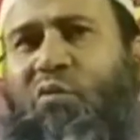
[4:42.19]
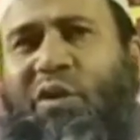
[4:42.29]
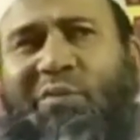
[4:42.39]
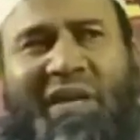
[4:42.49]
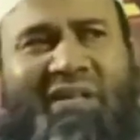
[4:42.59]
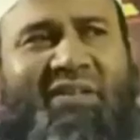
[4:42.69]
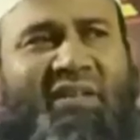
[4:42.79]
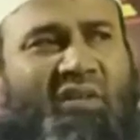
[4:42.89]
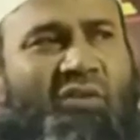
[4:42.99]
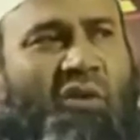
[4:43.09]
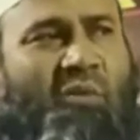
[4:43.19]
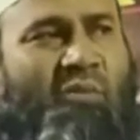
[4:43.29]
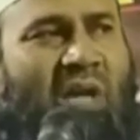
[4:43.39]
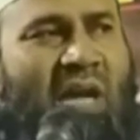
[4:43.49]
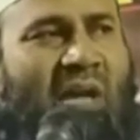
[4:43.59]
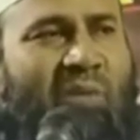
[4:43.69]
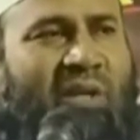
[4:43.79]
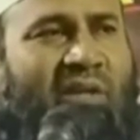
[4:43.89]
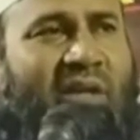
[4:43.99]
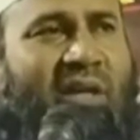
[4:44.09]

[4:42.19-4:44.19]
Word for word: ওই ব্যক্তিকে আল্লাহ রব্বুল আলমিন